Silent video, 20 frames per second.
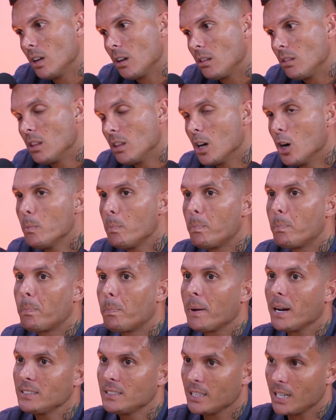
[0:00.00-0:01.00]
não
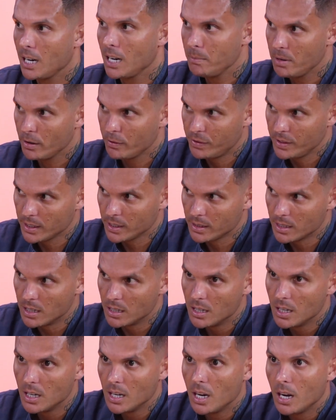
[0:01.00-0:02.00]
para tirar a minha vida,
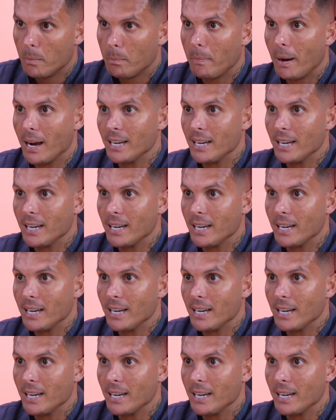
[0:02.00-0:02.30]
mas